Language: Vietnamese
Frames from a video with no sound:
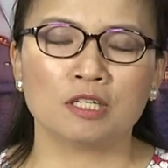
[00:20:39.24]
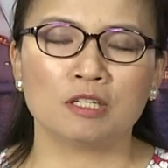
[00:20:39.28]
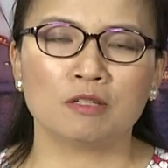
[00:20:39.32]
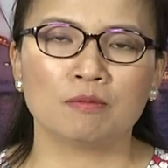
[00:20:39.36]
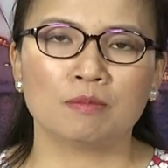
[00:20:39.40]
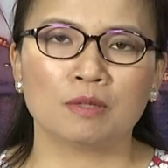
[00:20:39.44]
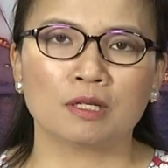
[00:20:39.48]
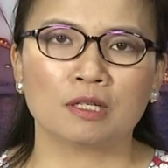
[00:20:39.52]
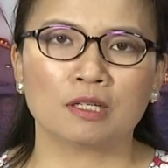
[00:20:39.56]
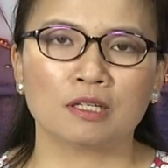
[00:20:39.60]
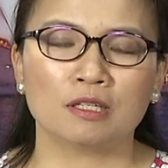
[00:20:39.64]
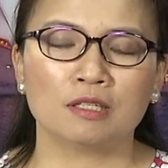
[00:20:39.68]
khi
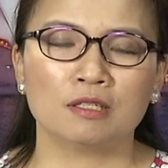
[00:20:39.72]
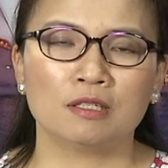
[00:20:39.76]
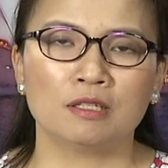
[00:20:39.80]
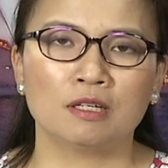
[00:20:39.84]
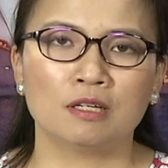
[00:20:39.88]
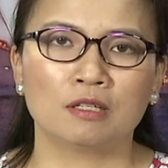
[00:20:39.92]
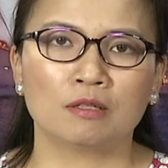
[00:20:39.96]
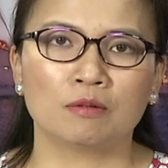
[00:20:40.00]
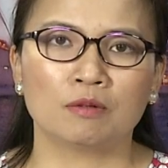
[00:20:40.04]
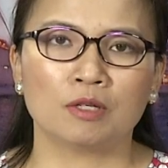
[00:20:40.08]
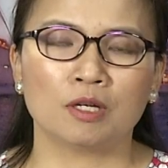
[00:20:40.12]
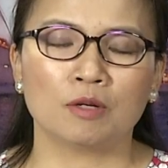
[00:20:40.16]
mà cái
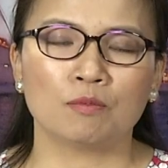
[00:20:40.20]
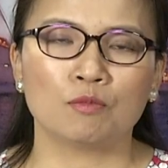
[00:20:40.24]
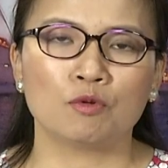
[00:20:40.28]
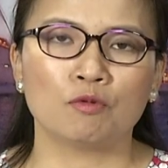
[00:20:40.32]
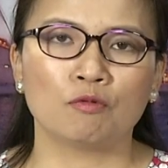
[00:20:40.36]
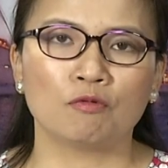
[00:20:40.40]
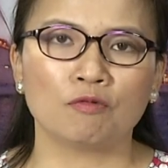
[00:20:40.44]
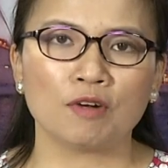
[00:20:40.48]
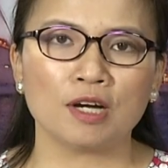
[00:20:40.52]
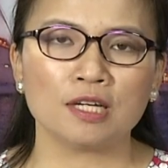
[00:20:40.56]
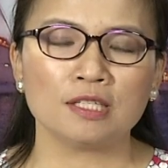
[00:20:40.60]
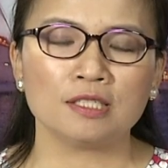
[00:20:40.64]
đợt ờ,
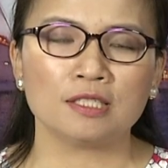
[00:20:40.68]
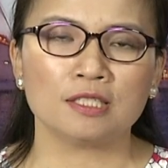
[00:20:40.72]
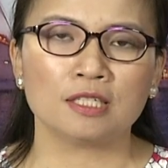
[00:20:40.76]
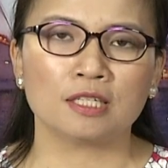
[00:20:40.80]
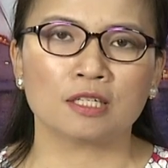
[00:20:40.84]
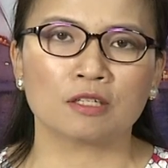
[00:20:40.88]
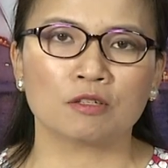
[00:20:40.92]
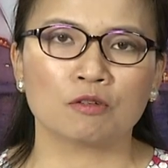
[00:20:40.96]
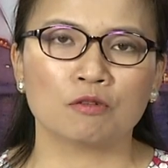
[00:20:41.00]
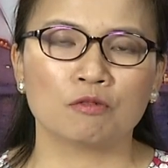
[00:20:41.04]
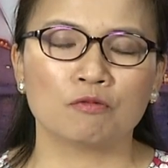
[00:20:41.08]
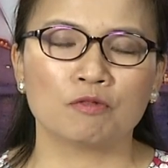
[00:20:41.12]
bùng phát
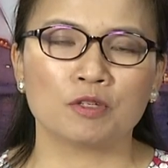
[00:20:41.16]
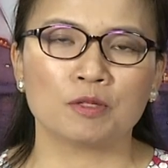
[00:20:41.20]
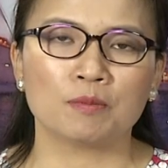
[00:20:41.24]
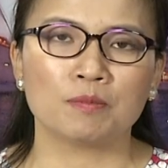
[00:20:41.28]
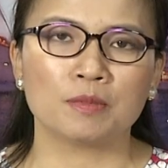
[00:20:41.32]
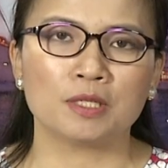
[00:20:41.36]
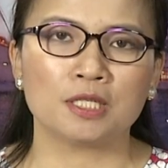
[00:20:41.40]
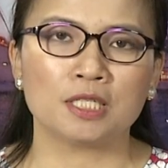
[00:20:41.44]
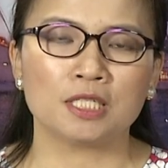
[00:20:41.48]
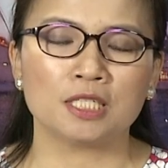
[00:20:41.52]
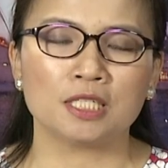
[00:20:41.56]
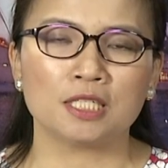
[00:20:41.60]
dịch
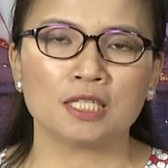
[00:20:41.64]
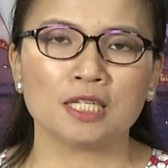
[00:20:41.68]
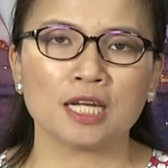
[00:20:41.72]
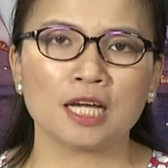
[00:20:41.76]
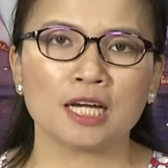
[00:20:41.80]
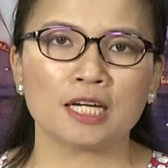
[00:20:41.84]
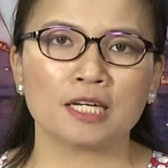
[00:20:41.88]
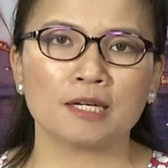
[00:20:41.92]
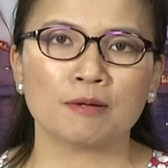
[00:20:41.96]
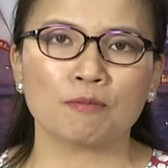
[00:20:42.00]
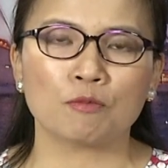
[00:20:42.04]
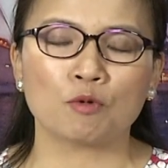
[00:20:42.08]
Covid-19
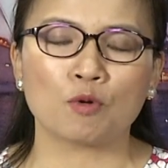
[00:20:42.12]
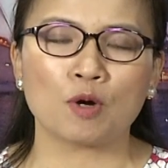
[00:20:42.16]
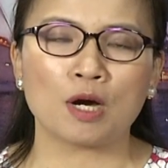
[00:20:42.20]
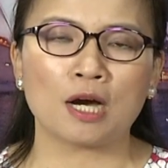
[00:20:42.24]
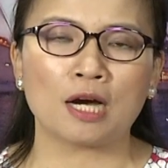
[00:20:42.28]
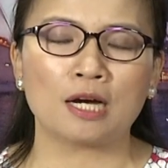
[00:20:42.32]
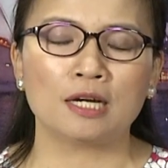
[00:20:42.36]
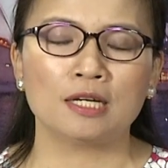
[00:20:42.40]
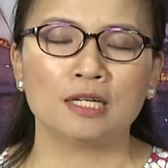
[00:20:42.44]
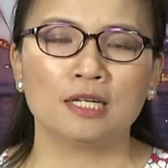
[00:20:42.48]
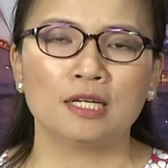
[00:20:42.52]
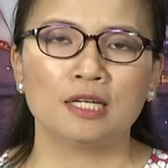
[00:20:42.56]
hai năm
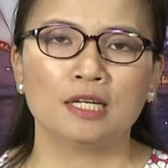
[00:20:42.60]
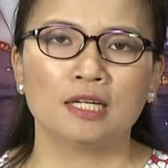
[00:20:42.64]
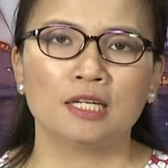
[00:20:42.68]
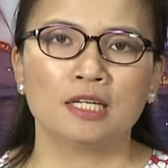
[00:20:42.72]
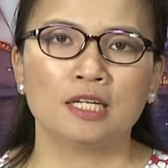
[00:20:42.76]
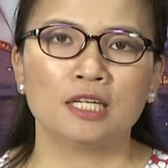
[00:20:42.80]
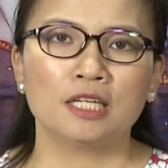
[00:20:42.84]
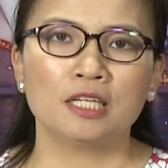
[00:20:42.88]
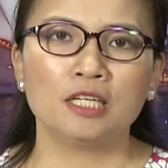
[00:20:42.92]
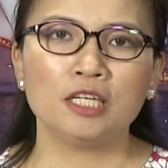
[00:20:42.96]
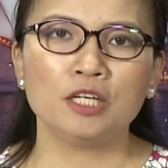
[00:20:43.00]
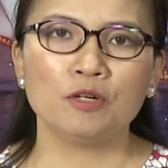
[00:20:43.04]
qua
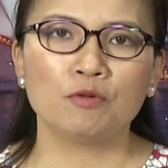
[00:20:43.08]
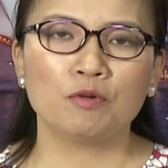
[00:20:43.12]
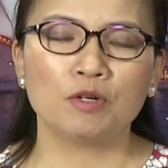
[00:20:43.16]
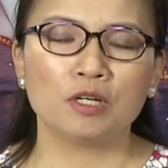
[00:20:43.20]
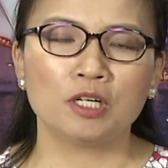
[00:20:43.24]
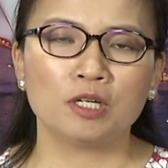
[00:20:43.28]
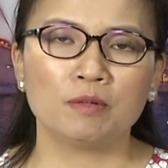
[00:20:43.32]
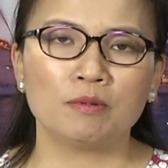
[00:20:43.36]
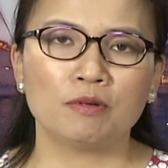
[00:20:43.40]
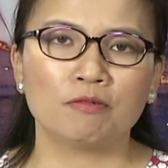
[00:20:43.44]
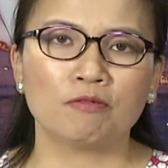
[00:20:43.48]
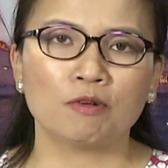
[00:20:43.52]
khiến nhiều
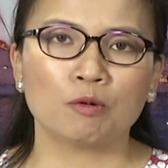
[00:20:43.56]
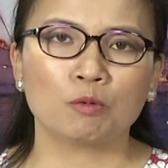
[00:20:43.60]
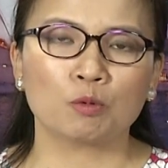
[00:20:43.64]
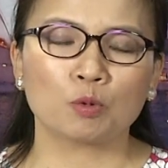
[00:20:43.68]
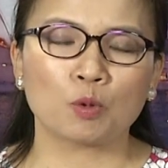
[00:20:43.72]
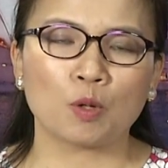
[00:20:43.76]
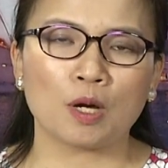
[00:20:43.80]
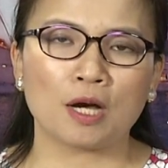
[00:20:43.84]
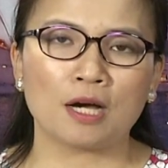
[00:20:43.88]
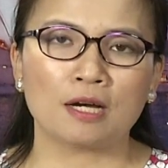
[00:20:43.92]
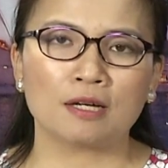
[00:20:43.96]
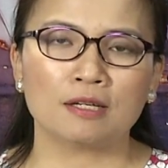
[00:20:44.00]
nơi bị phong
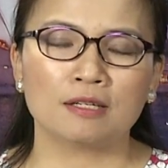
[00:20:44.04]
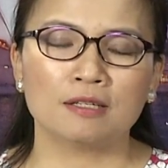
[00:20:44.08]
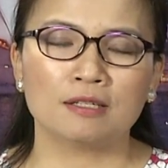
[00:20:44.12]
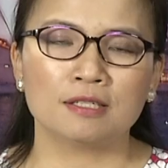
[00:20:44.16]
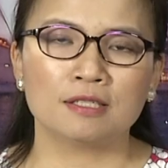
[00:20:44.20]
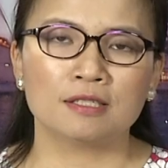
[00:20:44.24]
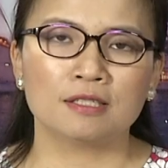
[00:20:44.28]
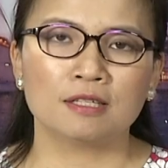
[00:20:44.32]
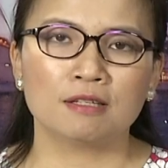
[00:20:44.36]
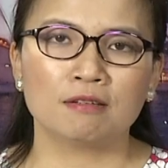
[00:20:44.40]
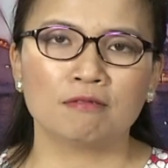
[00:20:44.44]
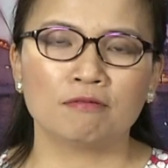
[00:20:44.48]
tỏa,
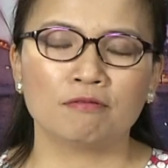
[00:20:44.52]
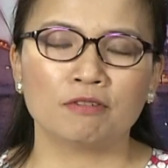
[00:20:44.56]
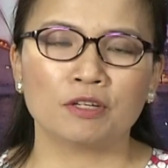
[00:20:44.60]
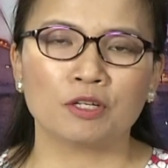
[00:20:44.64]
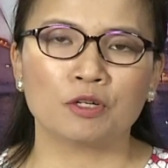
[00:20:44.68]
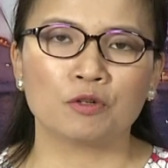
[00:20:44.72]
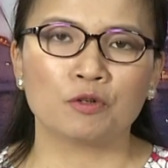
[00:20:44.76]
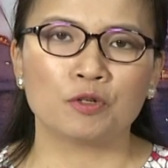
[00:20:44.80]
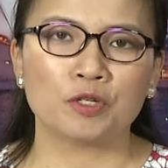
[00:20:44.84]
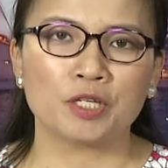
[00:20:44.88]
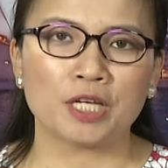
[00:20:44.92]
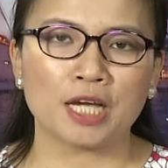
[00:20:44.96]
người dân
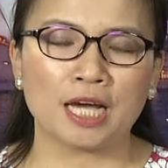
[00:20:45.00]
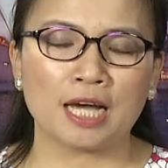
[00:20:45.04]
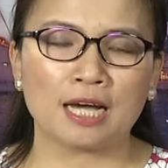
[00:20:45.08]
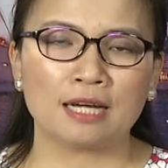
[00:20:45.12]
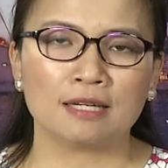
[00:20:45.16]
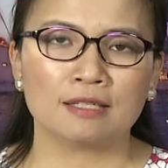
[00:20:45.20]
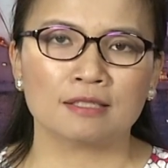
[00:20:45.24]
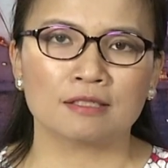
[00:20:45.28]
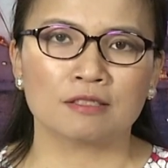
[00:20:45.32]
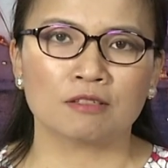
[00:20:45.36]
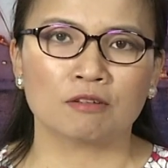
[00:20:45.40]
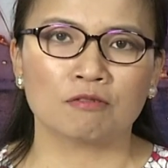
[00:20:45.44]
phải ngồi
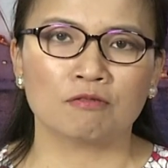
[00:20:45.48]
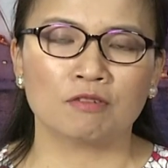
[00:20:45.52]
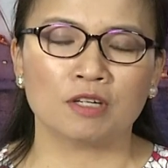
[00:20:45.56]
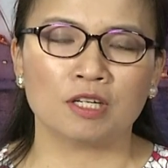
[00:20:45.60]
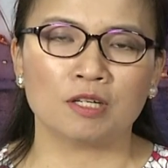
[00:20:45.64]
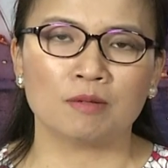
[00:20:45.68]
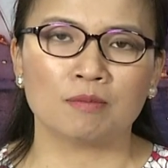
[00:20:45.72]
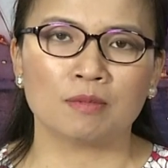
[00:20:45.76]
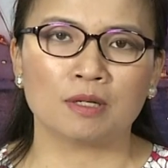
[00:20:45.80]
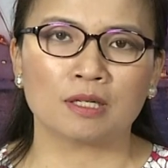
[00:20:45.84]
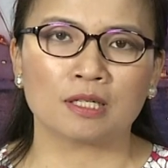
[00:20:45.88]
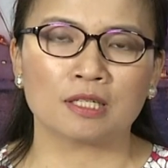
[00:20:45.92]
nhà. Do
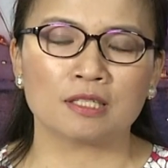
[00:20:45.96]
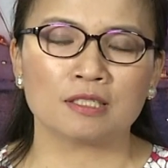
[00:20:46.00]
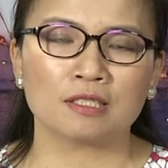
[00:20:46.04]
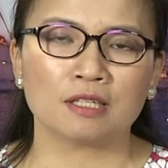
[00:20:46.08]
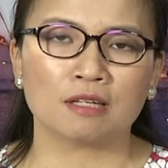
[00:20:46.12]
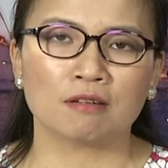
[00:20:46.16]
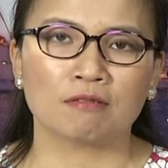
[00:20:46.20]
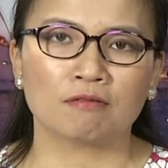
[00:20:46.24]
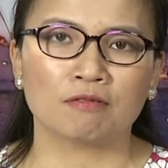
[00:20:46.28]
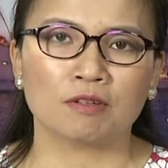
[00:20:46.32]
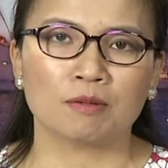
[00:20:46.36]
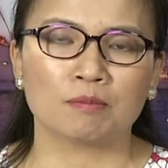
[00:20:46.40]
vậy mà cái
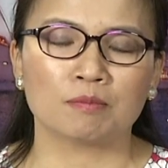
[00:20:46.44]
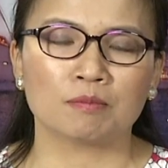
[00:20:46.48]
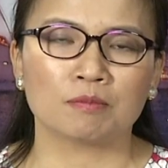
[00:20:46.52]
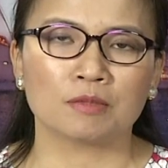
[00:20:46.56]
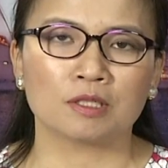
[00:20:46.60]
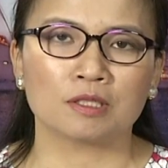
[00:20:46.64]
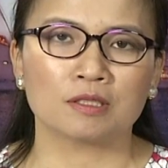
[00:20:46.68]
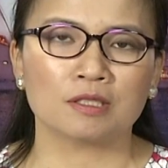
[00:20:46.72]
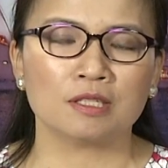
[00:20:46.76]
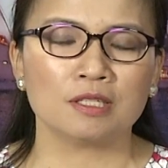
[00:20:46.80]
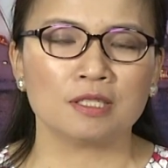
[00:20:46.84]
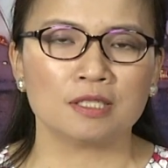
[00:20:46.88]
sản phẩm
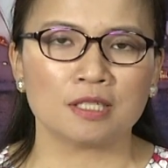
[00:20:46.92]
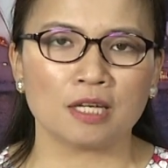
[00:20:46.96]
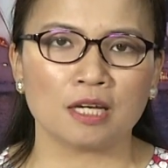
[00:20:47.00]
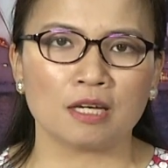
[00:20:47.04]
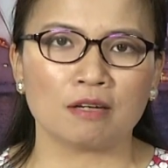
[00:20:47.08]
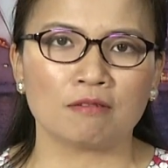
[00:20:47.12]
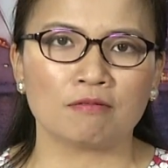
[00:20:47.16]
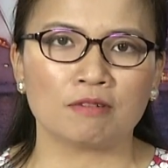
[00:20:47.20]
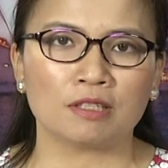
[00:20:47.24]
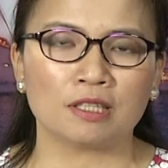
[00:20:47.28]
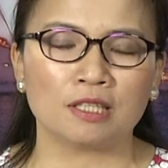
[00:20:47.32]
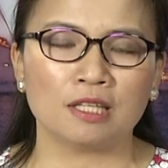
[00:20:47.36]
ờ, rất
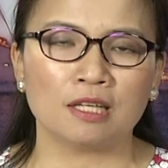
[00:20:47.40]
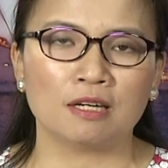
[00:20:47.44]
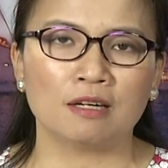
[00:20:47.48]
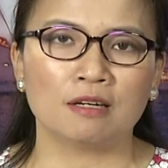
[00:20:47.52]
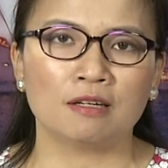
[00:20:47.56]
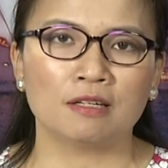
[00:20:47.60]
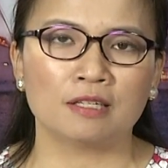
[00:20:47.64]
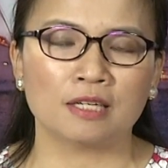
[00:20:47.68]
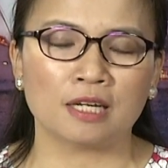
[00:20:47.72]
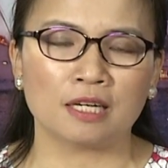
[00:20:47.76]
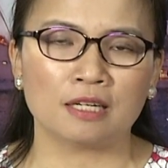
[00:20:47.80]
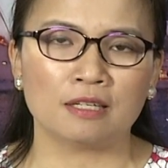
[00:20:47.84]
rẻ và tiện
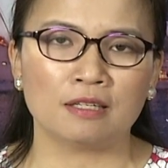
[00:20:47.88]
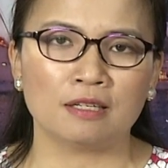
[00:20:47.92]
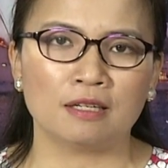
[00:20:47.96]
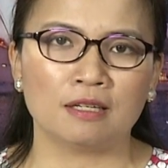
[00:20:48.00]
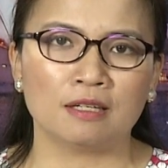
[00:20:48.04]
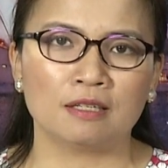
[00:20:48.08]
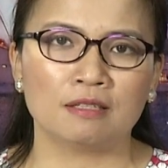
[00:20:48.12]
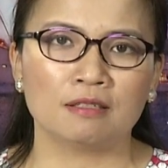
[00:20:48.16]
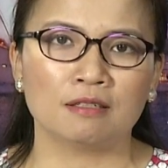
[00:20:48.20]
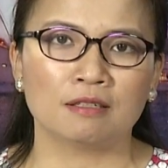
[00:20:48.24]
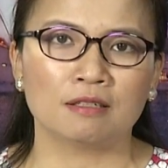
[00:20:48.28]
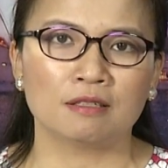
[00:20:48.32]
lợi này
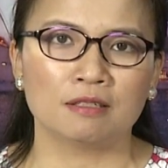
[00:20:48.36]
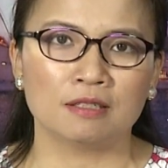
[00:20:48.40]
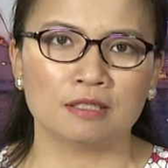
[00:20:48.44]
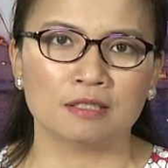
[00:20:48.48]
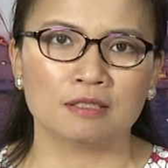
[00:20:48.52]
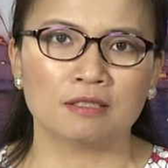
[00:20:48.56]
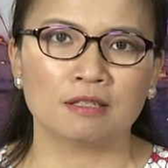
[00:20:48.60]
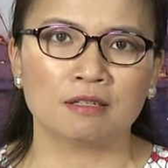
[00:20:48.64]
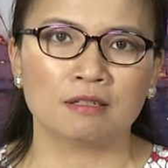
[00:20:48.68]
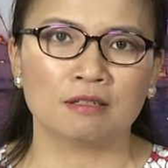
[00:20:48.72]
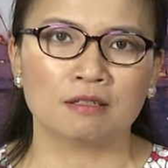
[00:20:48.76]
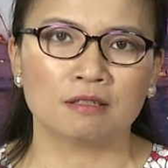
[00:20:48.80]
lại được
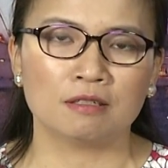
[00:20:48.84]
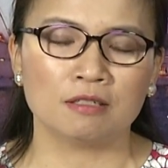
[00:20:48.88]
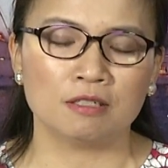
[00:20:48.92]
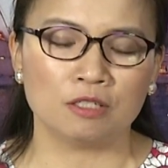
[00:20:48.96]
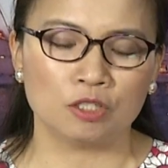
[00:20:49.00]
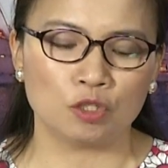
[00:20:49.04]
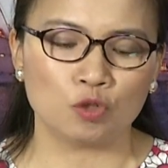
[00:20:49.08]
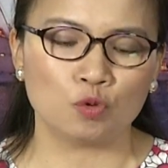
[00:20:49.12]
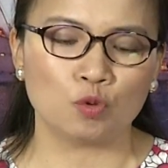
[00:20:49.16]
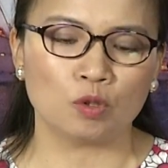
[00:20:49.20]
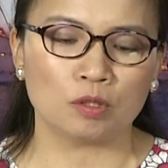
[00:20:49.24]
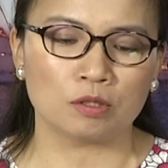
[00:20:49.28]
người dân
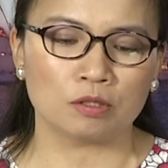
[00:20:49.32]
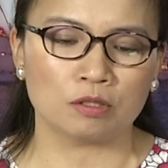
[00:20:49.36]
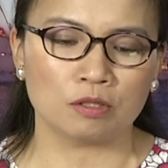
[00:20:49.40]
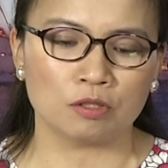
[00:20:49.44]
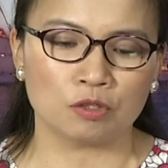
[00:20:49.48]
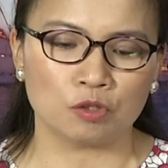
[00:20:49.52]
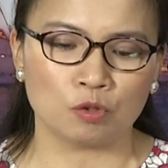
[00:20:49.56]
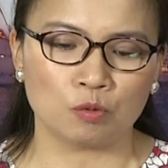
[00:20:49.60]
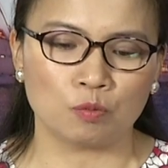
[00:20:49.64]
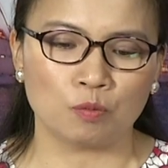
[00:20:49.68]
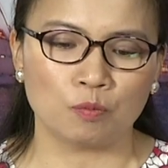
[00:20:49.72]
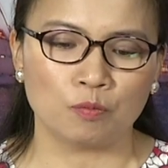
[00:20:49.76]
ưa chuộng
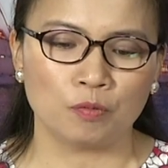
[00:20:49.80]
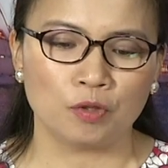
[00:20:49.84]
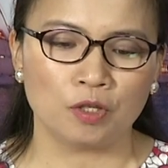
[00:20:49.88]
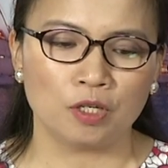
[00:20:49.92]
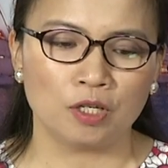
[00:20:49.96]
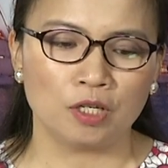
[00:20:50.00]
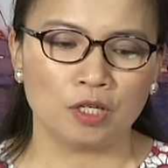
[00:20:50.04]
sử dụng.